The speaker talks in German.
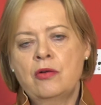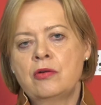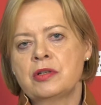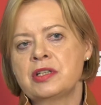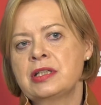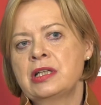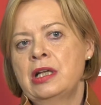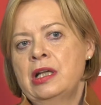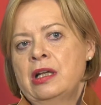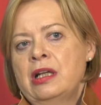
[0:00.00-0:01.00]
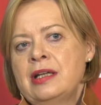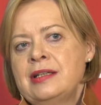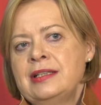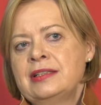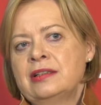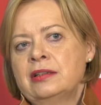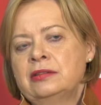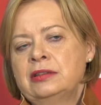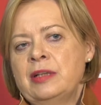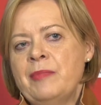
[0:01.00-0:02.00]
Und
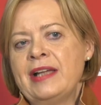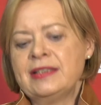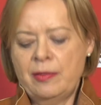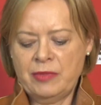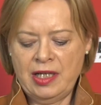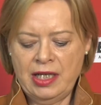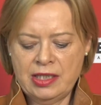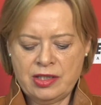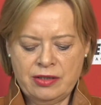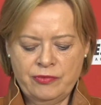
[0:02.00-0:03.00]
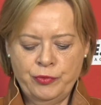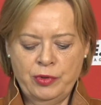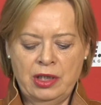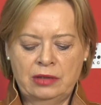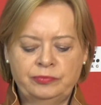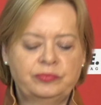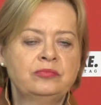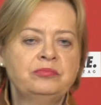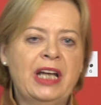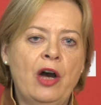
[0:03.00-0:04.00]
diese Gemeinsamkeit für
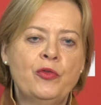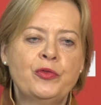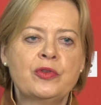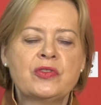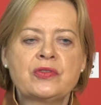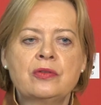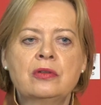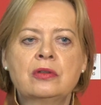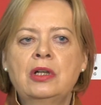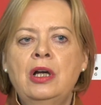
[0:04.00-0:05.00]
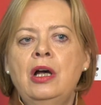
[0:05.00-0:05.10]
mehr Aufrüstung